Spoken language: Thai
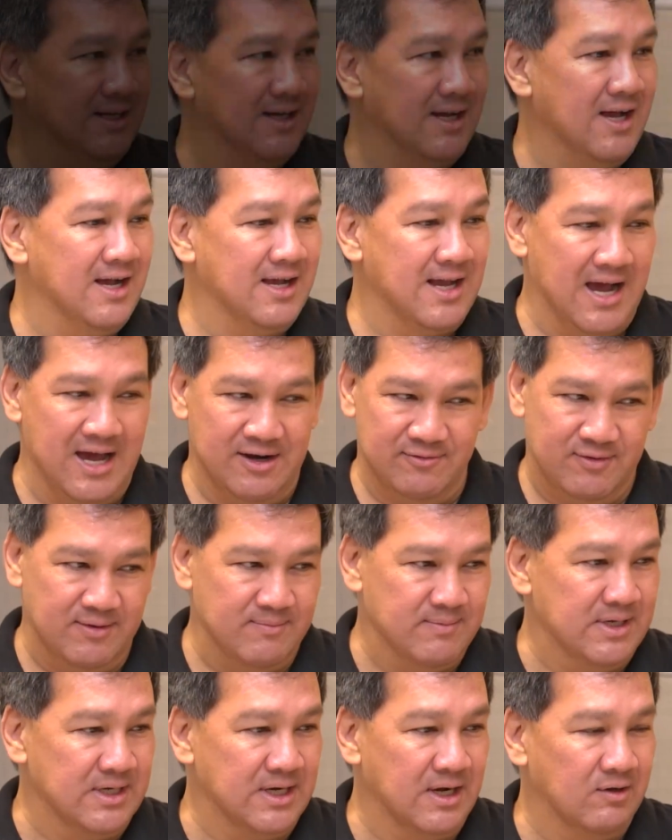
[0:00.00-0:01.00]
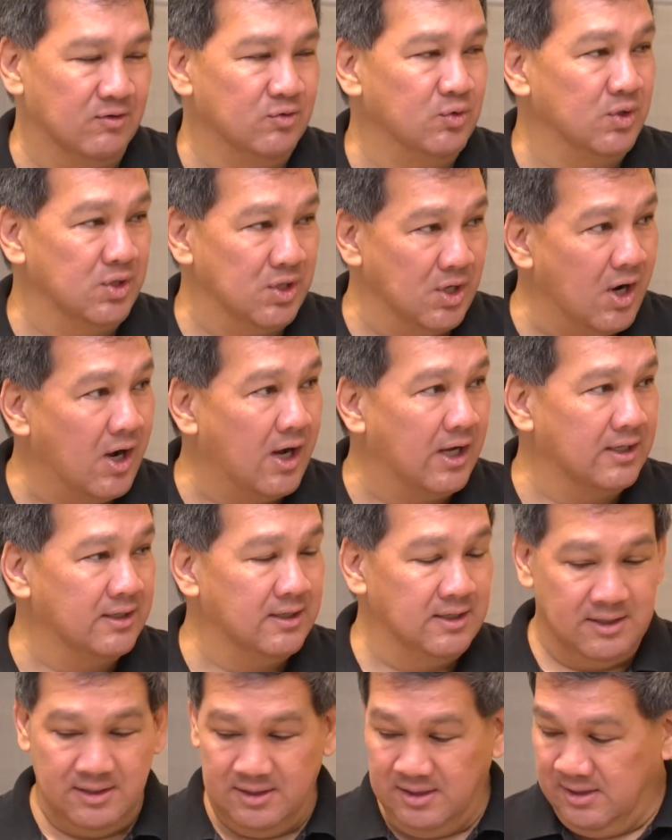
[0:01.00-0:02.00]
แล้วงานฝีมือเขาสุดยอด
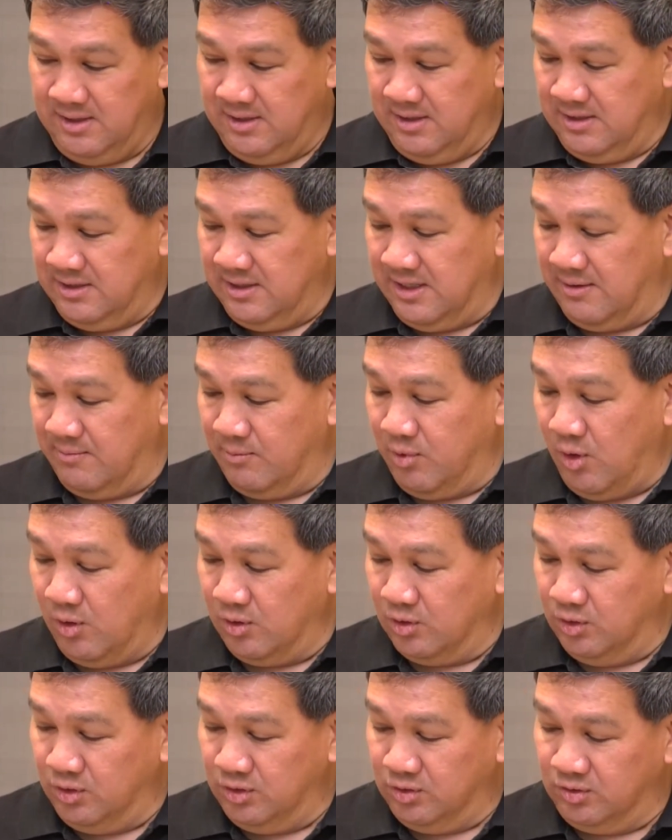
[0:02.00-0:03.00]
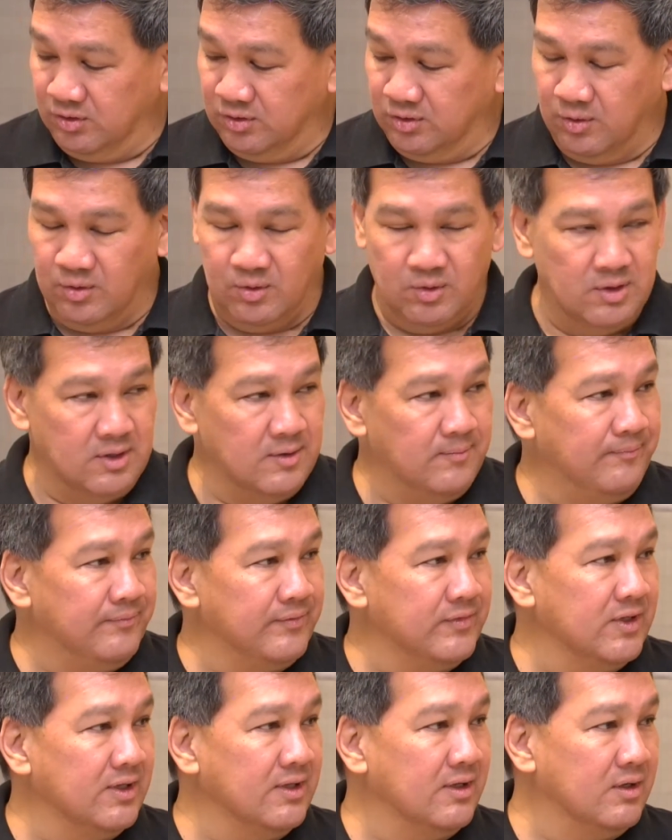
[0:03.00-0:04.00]
ลำโพงรุ่นสู
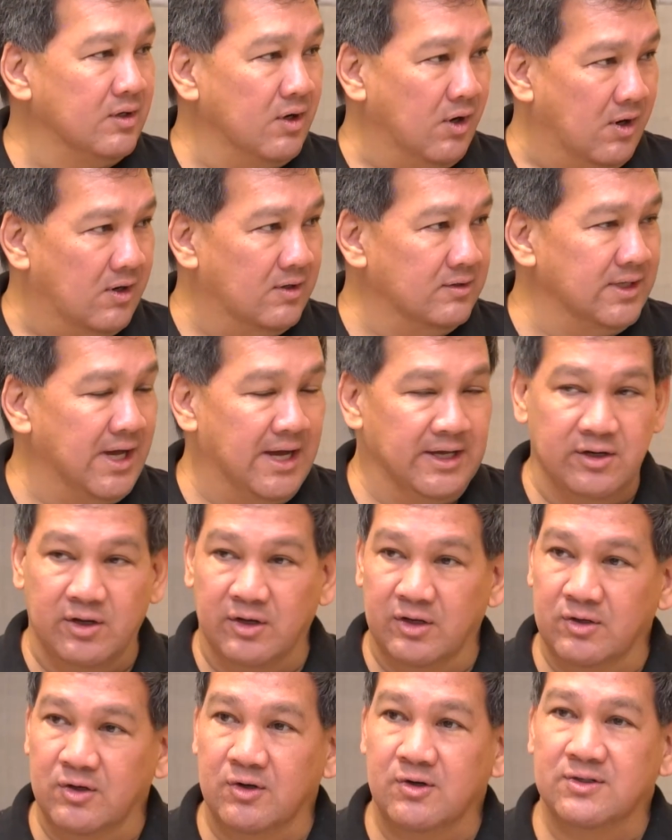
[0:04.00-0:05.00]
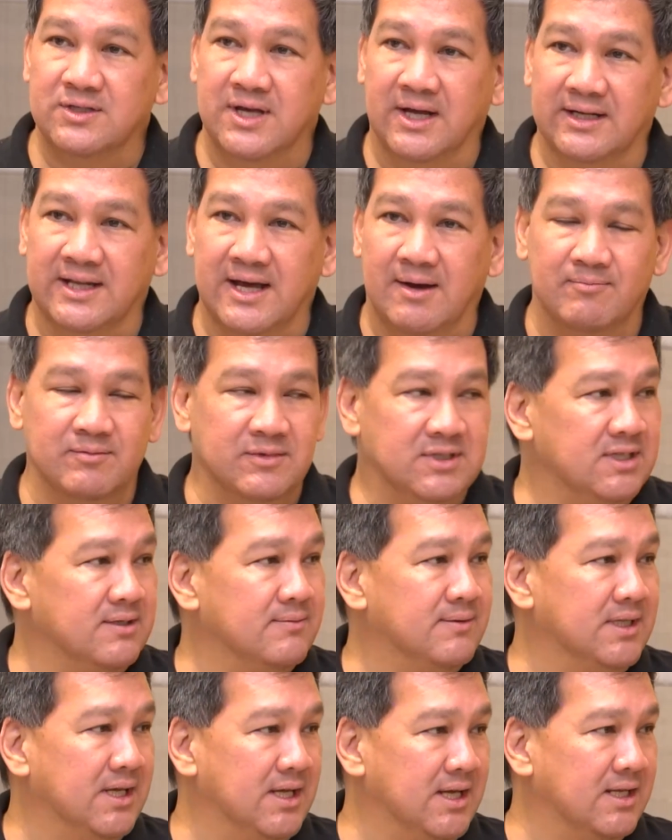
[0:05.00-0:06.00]
งๆ ของดานอริโอยังทำที่
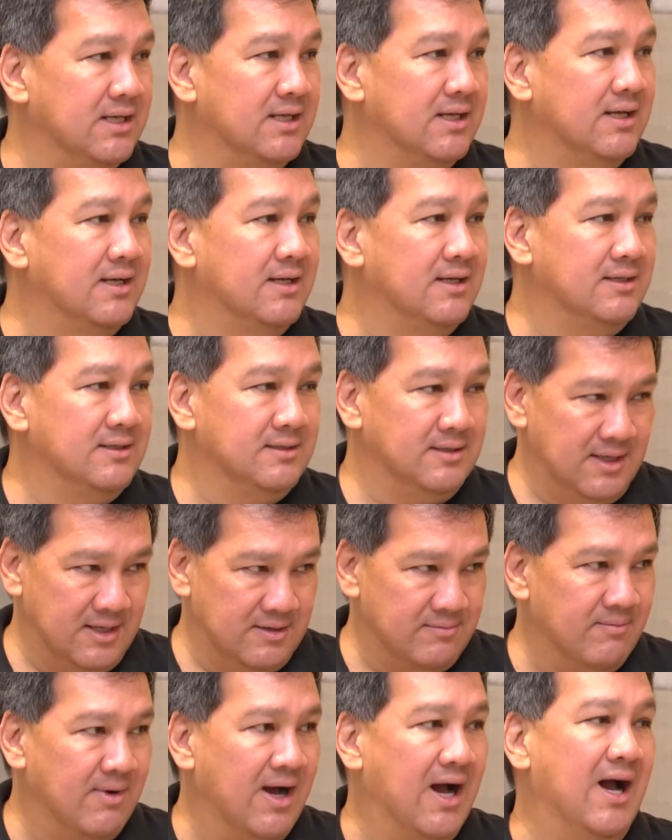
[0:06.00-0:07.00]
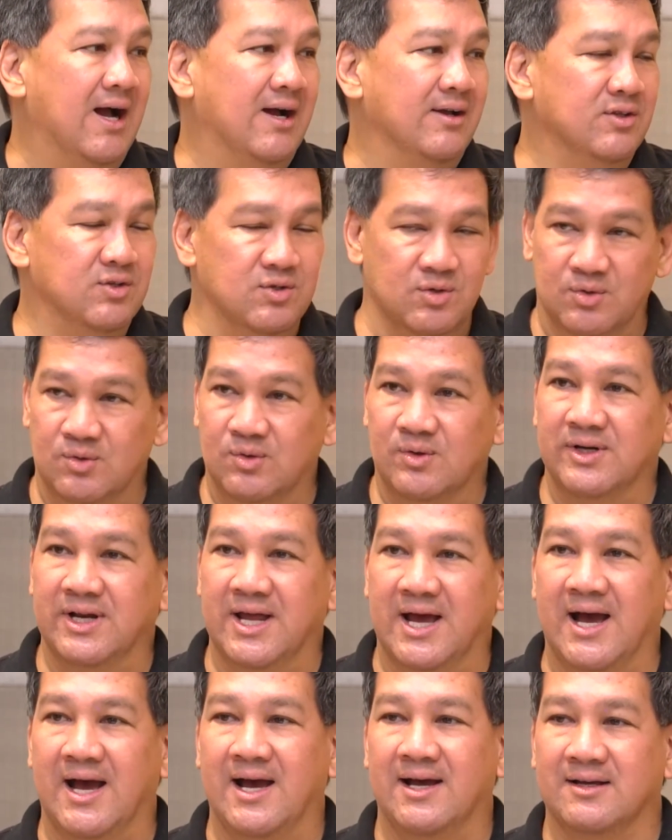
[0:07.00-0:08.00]
ประเทศเดนมาร์กอยู่
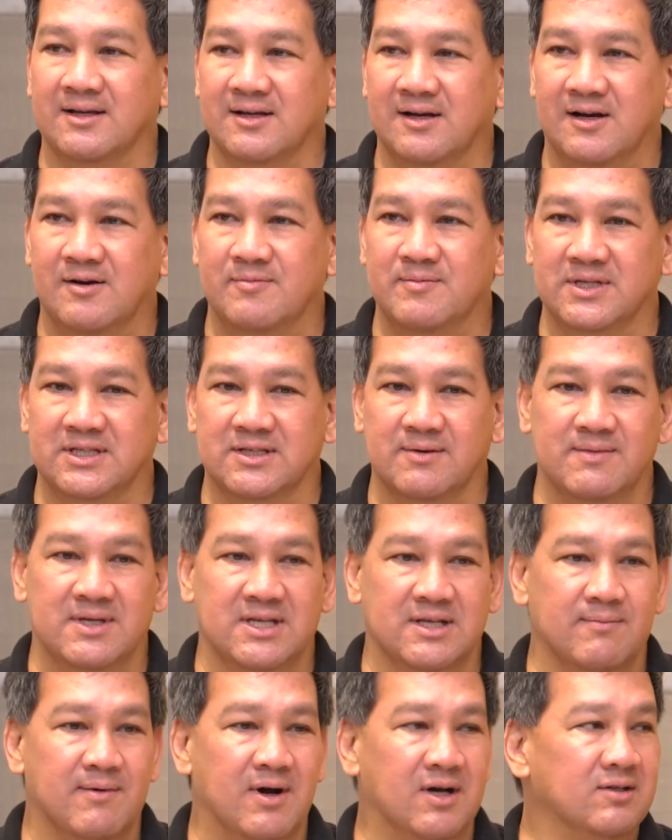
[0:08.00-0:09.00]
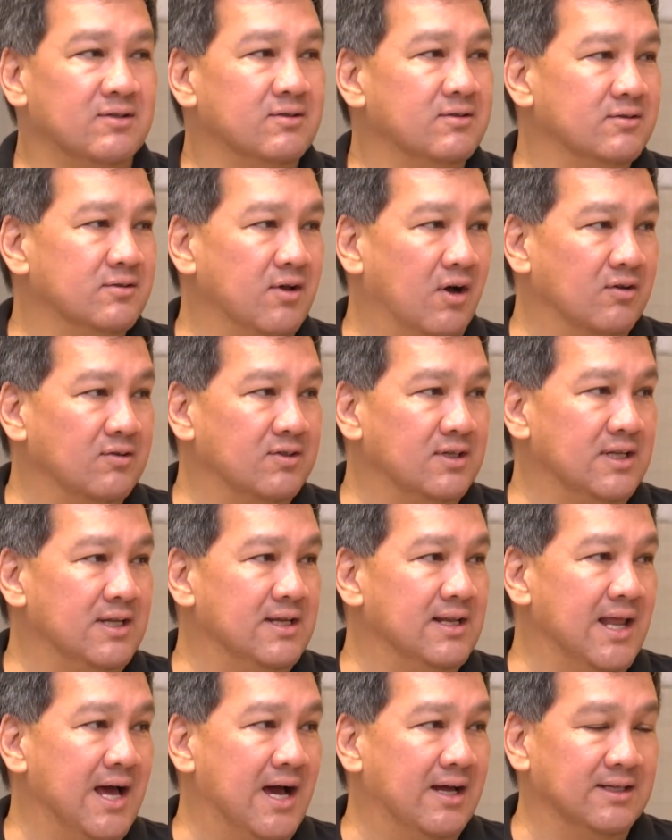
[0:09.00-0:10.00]
นะก็มีจะมีเฉพาะ2ซี
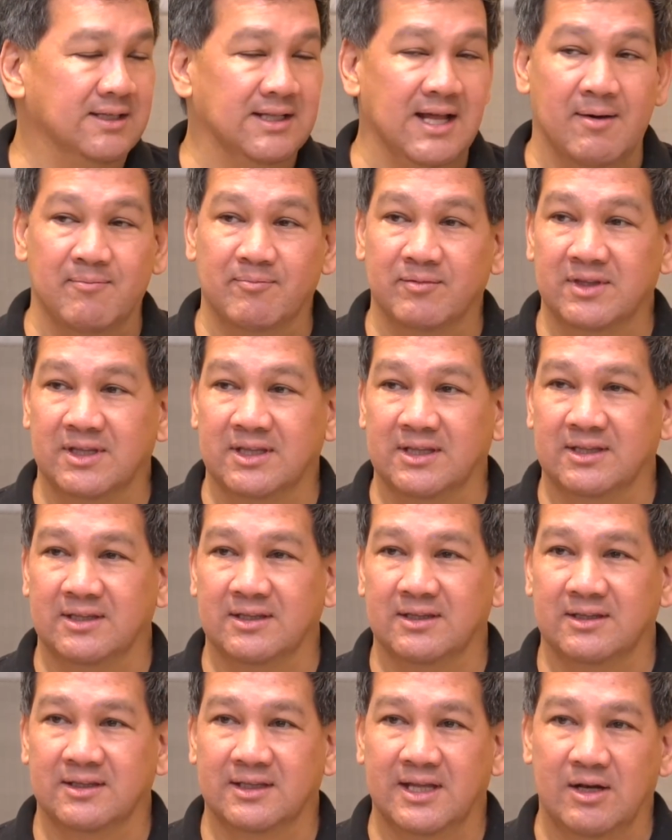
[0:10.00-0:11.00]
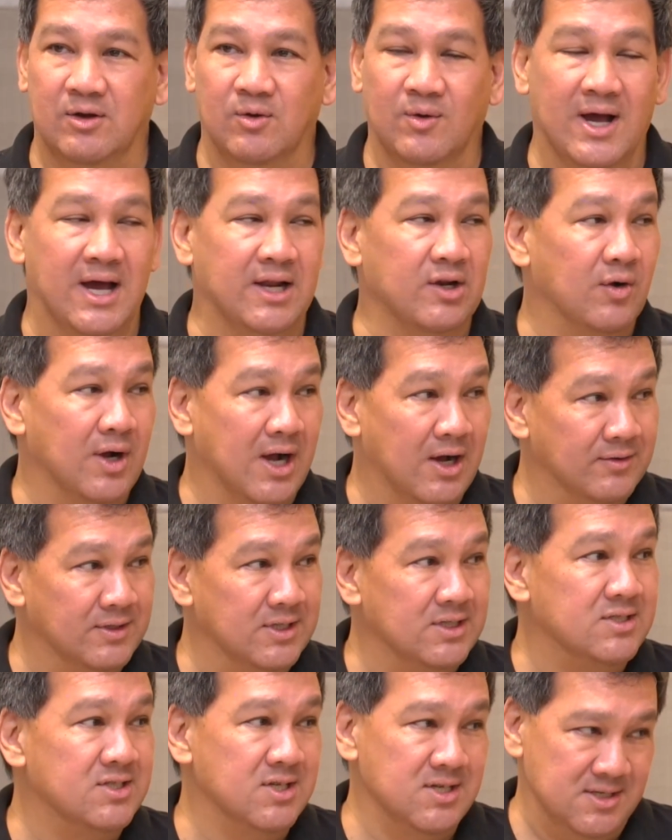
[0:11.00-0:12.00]
รีส์ล่างที่ทำในโรงงานของเขา
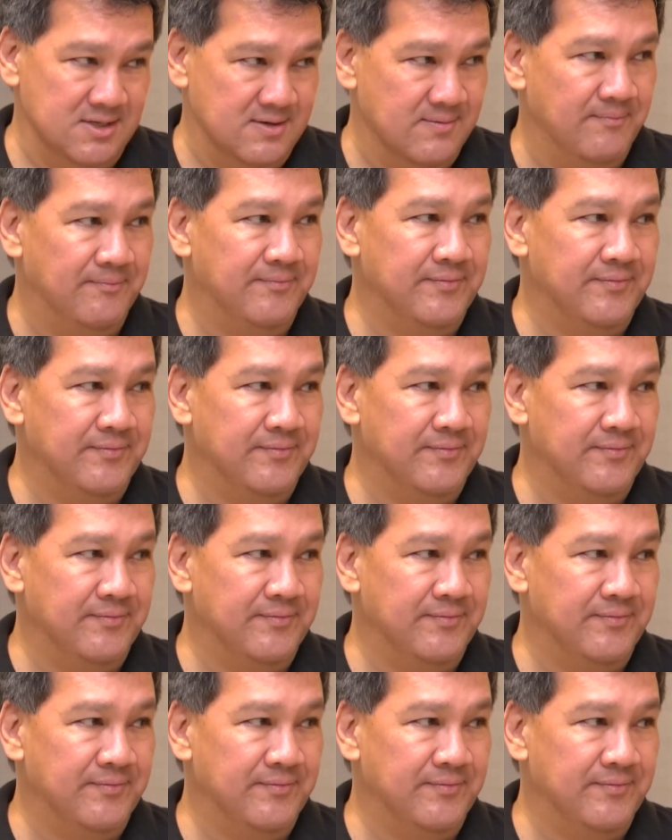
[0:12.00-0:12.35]
ที่จีน